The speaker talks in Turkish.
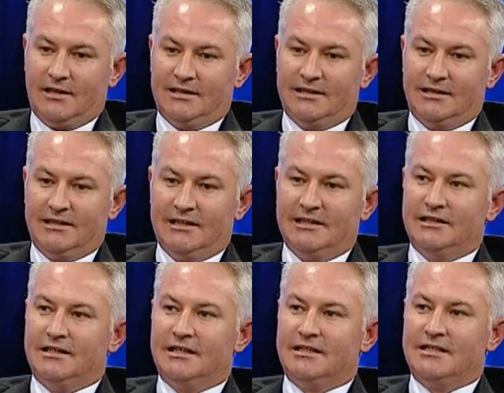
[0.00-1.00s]
adiye
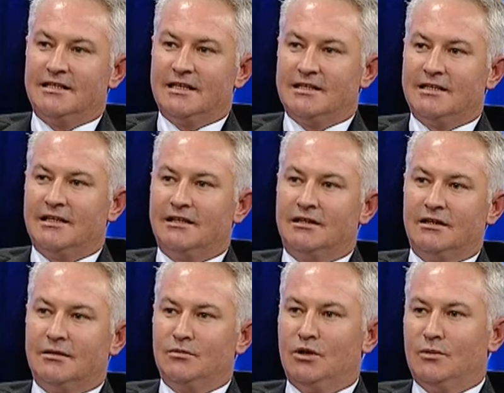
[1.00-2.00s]
dilindeki seslerin
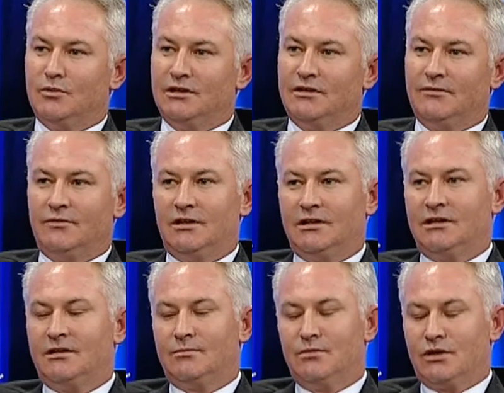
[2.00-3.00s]
tamamını ifade
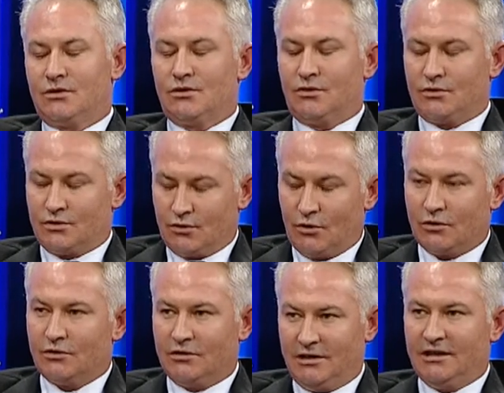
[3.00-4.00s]
etmek çok zor
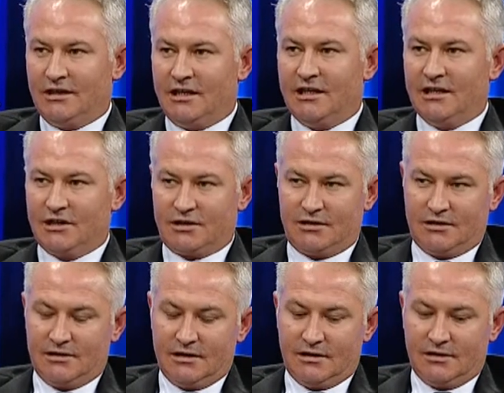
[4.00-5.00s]
diye
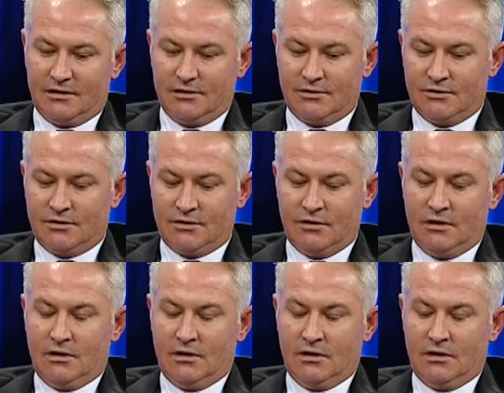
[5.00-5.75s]
eleştiriler alıyoruz.